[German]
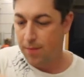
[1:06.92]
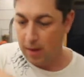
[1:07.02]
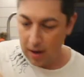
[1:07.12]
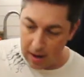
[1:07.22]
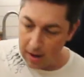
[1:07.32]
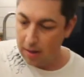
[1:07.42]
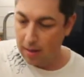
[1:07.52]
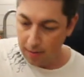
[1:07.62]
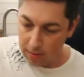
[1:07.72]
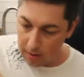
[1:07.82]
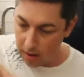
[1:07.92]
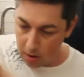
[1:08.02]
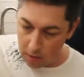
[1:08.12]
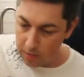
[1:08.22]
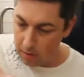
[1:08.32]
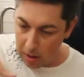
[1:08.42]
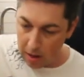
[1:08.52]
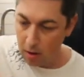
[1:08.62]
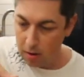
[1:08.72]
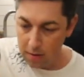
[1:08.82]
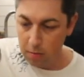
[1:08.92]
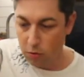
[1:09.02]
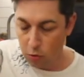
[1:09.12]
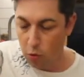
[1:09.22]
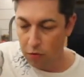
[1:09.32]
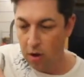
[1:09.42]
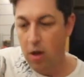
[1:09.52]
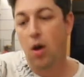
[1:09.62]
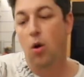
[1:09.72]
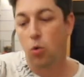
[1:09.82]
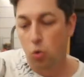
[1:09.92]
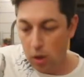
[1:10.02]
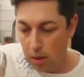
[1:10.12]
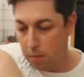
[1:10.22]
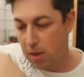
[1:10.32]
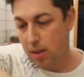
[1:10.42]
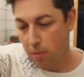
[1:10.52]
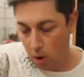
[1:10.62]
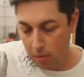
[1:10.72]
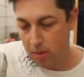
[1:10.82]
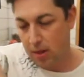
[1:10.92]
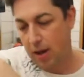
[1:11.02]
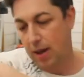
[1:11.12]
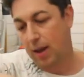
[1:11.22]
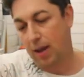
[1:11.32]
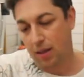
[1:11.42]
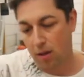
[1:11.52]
drehe dann den ganzen Mechanismus auf und tue dann mit dem Abdrehen eigentlich